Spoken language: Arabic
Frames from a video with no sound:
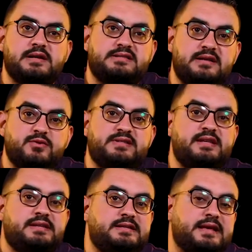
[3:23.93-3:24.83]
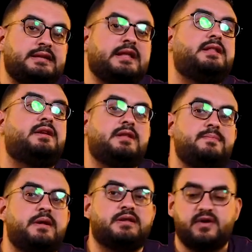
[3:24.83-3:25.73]
ارسنال والسيتي ساعتها تقدر
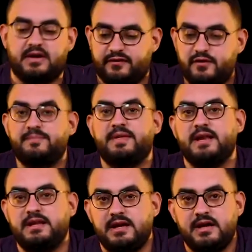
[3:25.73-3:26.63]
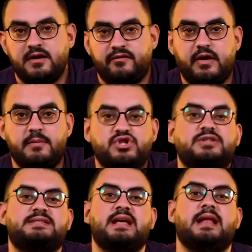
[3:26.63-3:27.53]
تبدا تفكر فيهم تاني في الماتشات
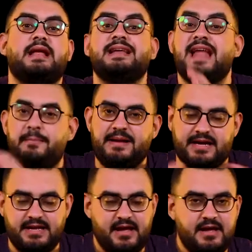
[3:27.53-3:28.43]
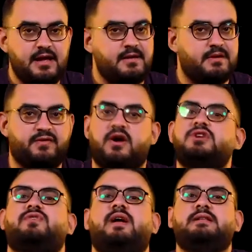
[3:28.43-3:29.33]
السهله لكن قبل كده ما
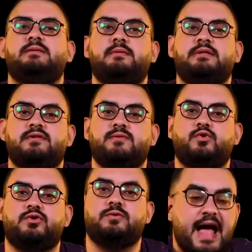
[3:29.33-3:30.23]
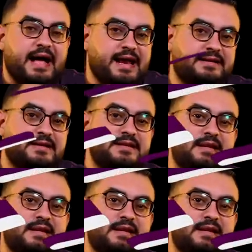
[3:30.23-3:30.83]
تفكرش في حد من لعيبه ليفربول اخر حد عايزين